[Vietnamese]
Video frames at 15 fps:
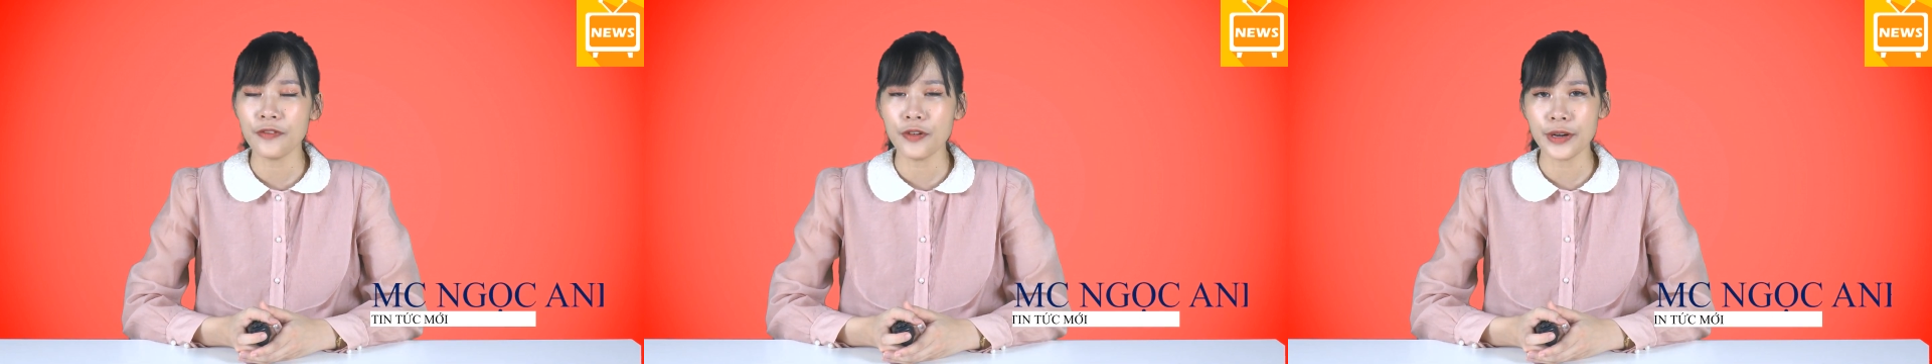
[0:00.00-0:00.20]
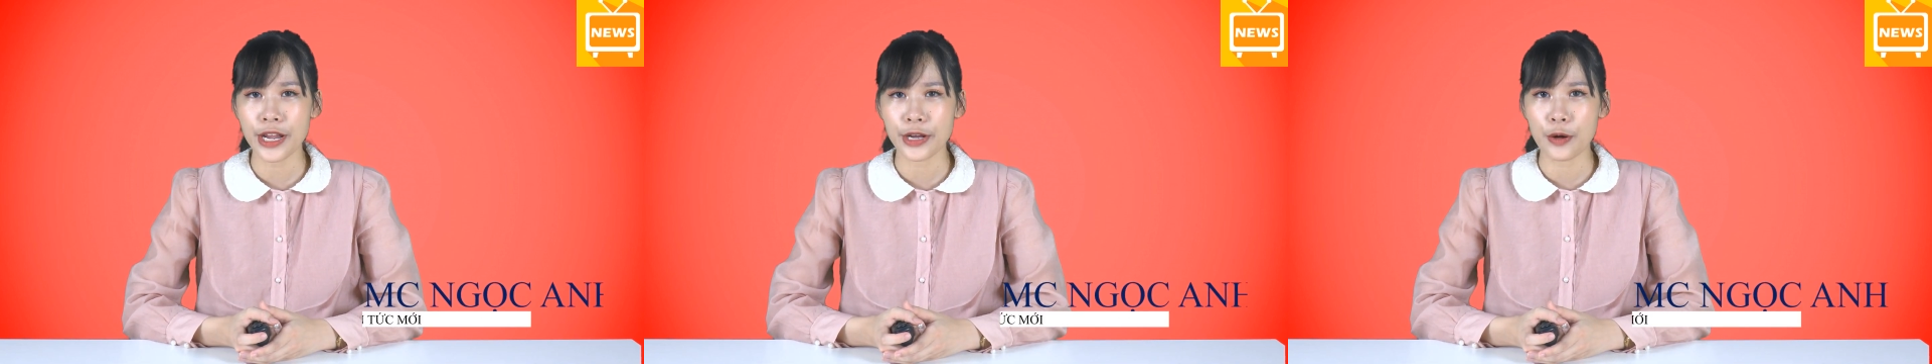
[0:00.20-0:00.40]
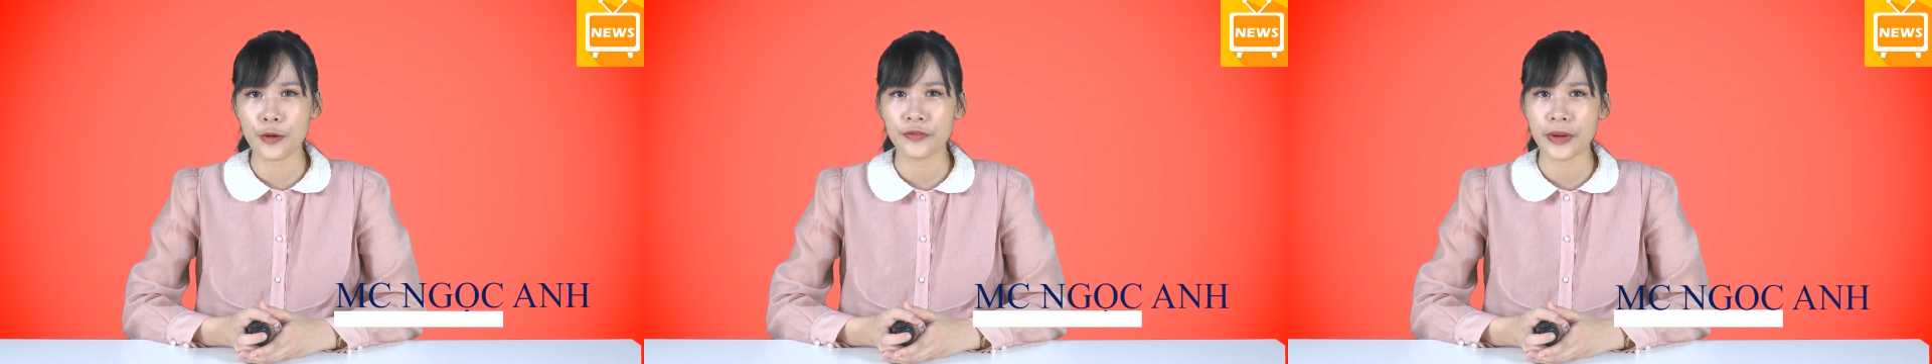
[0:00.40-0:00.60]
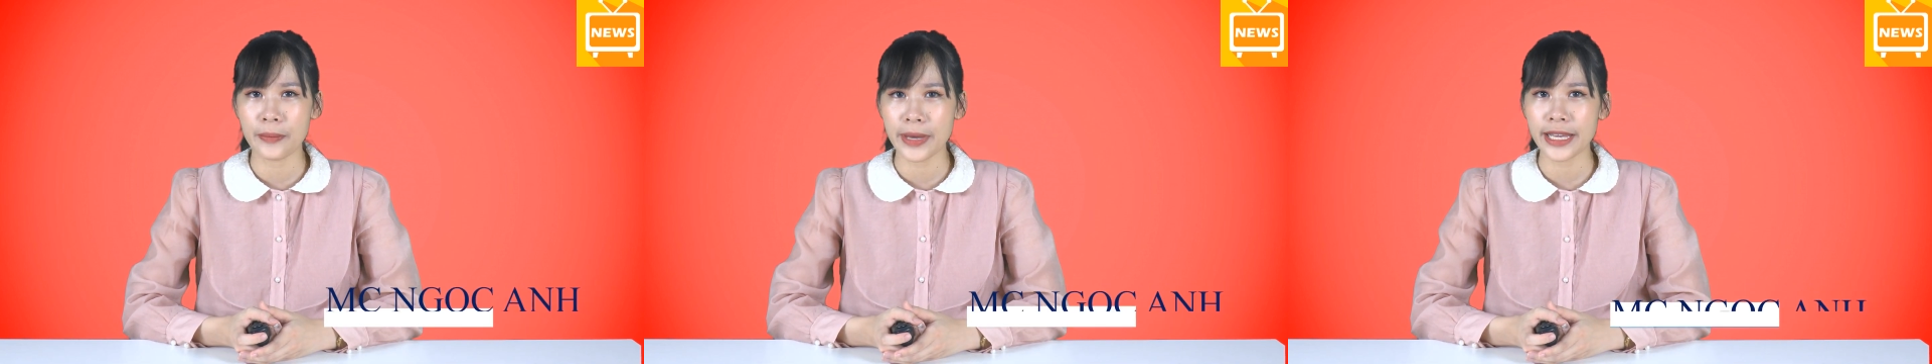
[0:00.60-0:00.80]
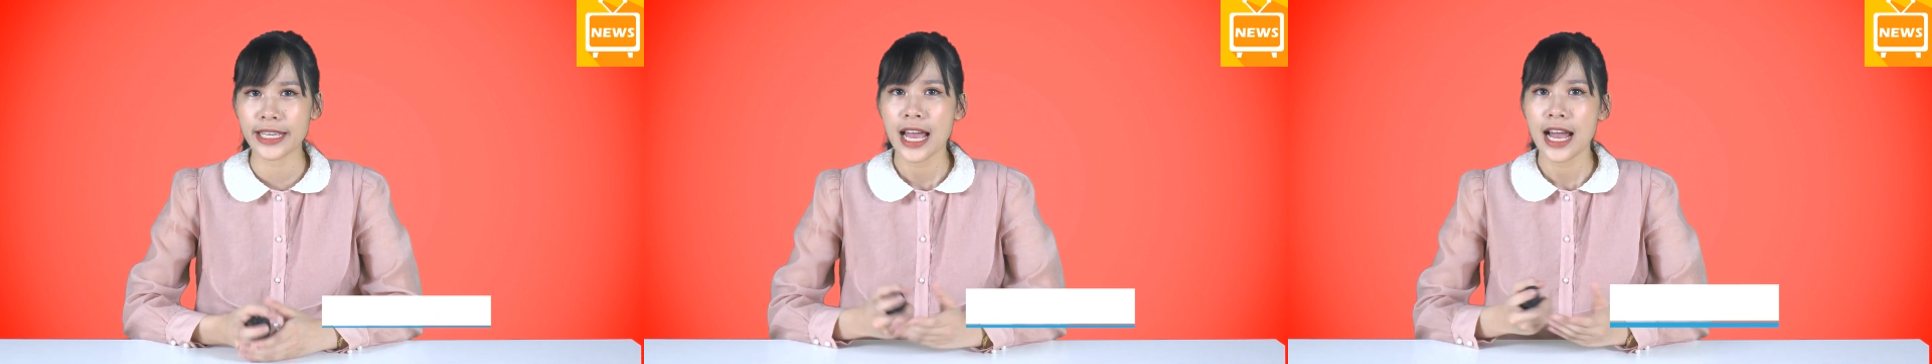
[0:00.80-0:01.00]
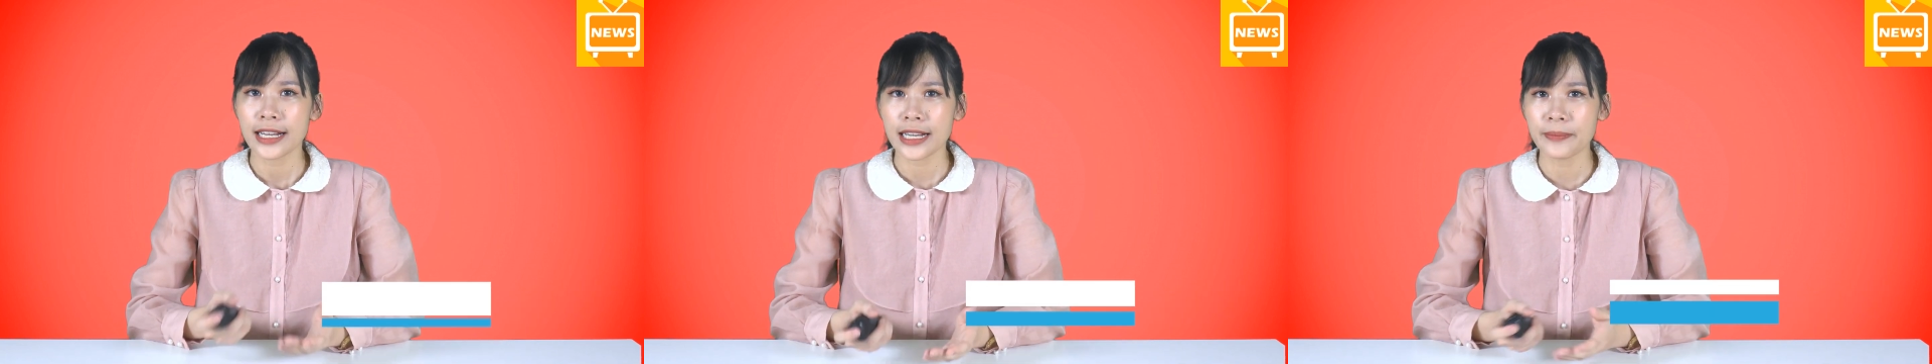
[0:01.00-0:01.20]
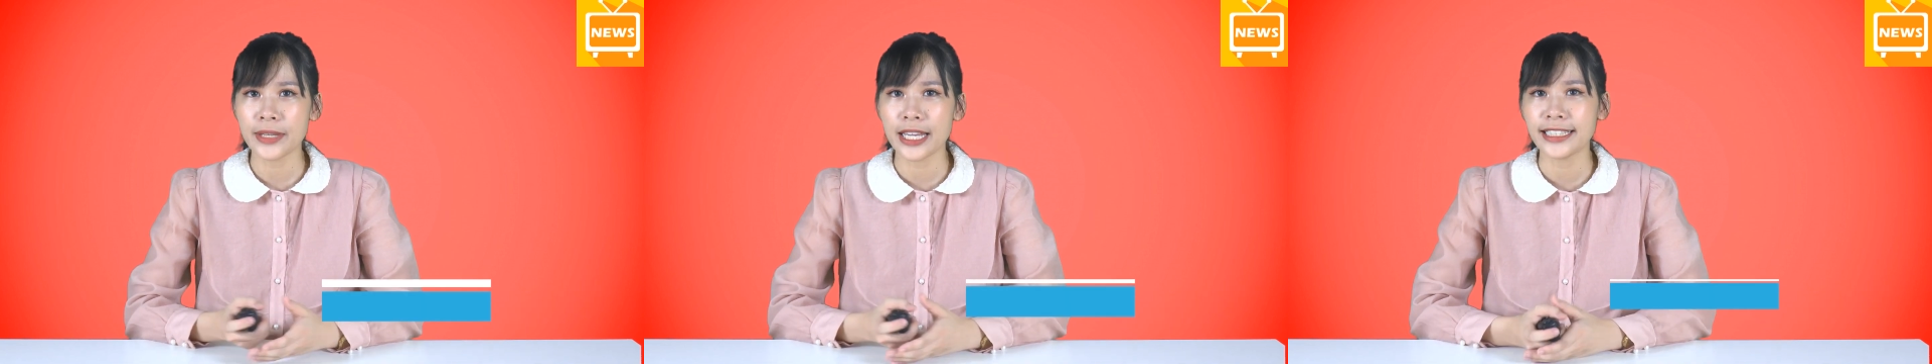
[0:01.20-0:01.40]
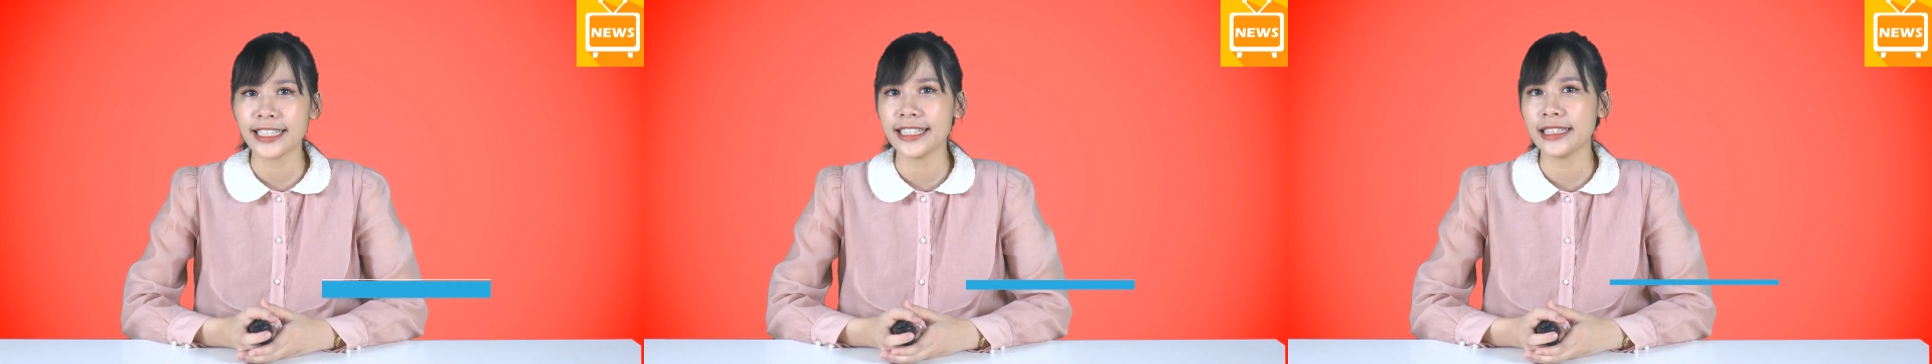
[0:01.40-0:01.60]
phút để cùng với mình cập
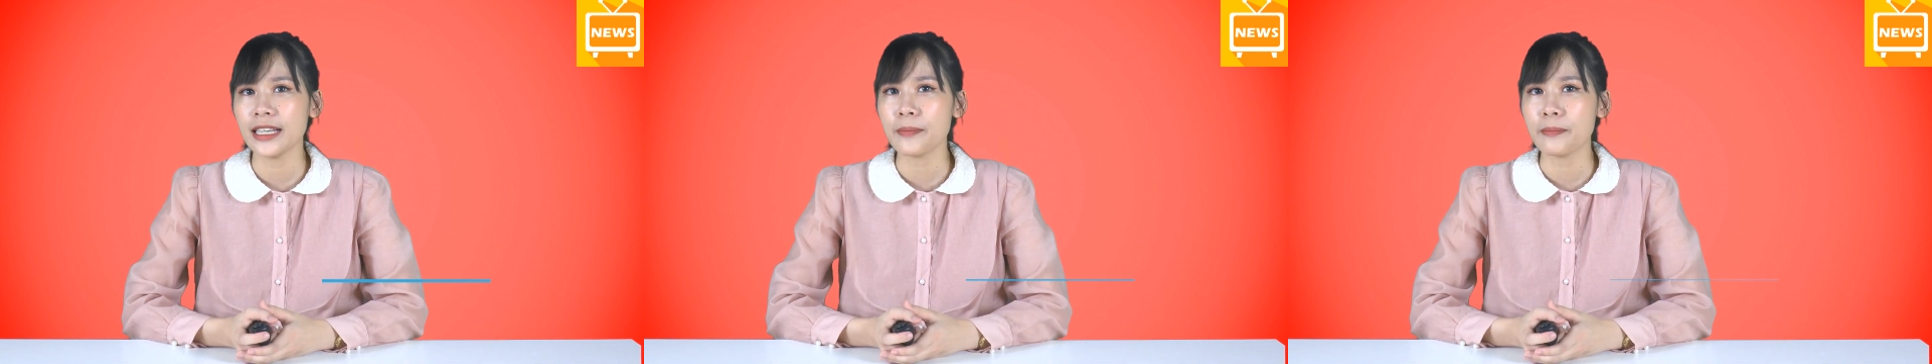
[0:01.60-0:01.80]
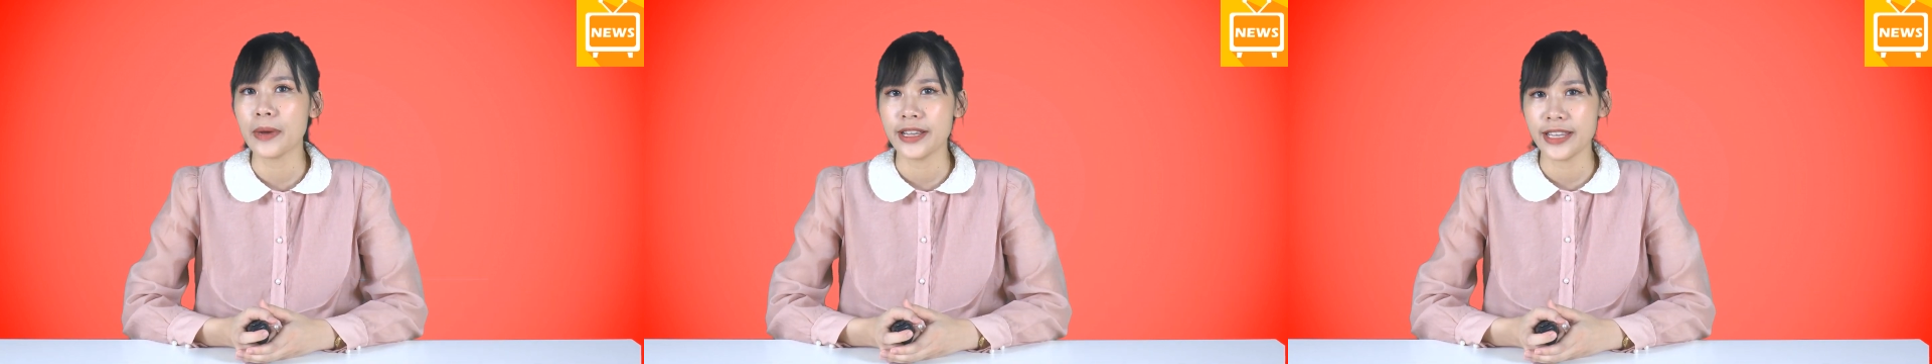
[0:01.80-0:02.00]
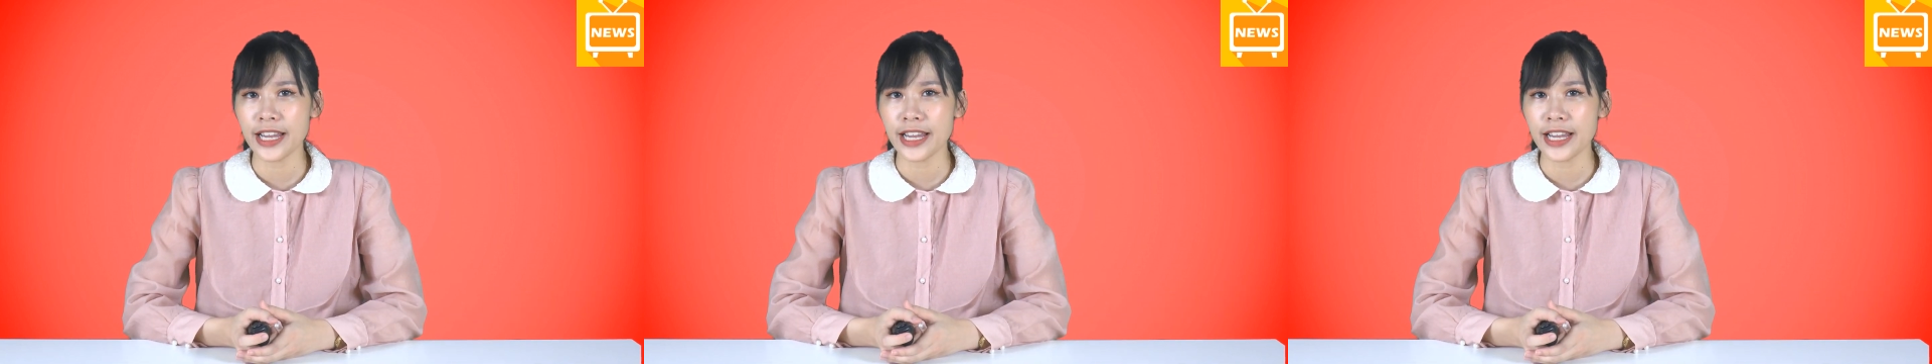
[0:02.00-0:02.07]
nhật tin tức mới